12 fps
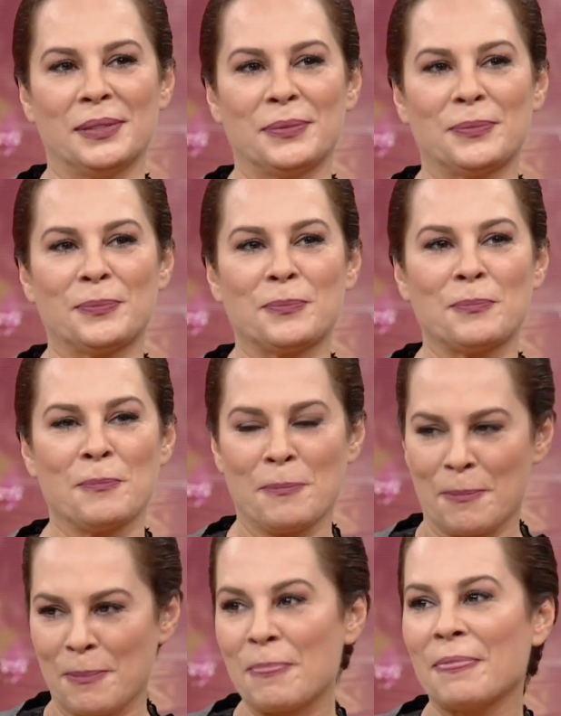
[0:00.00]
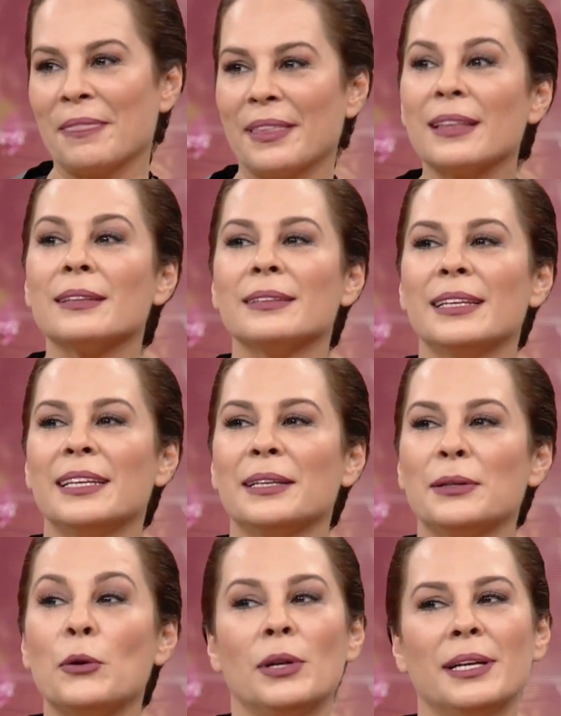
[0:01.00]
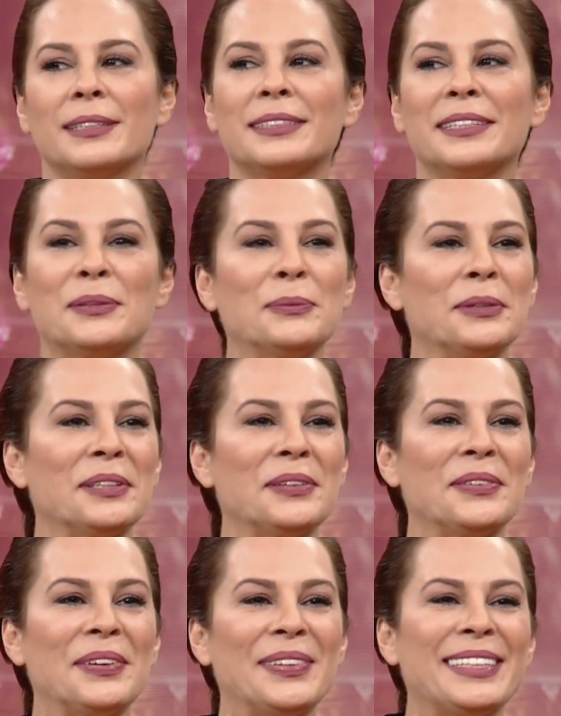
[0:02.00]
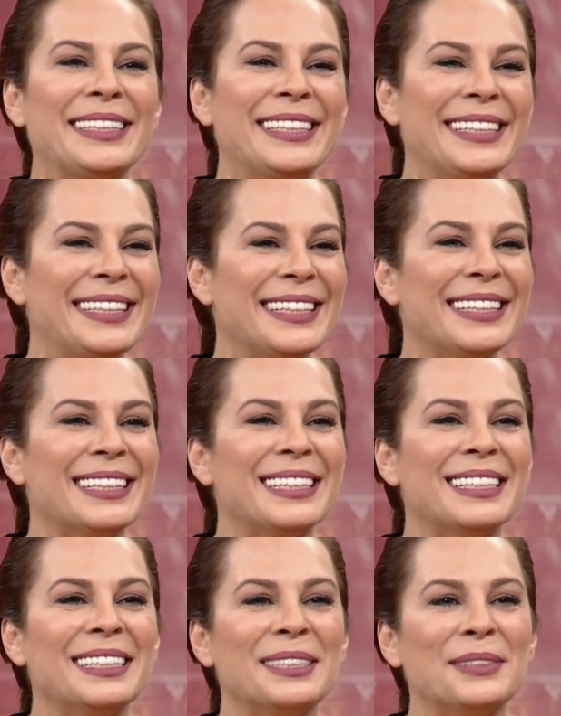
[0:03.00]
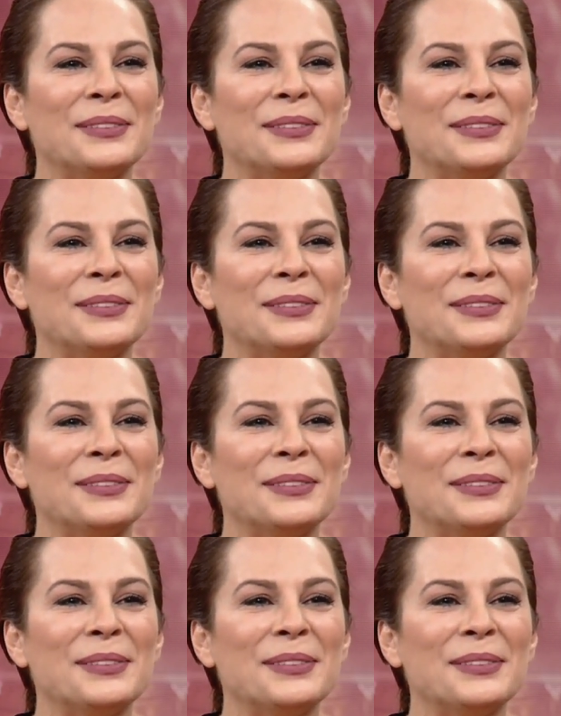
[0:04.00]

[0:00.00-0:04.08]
öyle hatırlıyorum ben. İyi, ee, öyle önce- hatırlamaya devam edin. Az önce işte